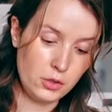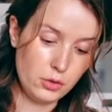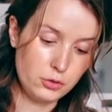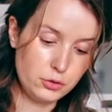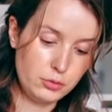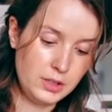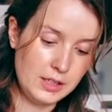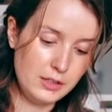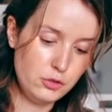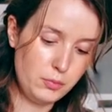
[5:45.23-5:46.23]
ensuite
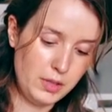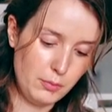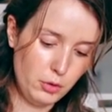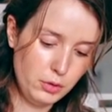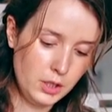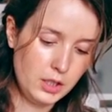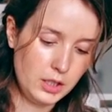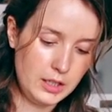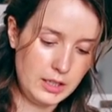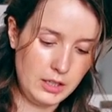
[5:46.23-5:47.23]
les suppléments.
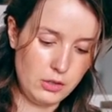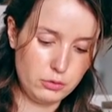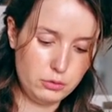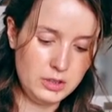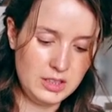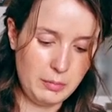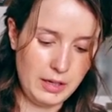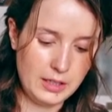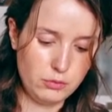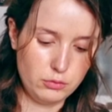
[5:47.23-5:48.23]
Et ensuite, c'est
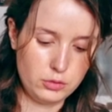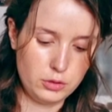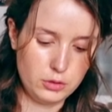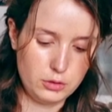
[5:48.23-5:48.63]
prêt. Donc,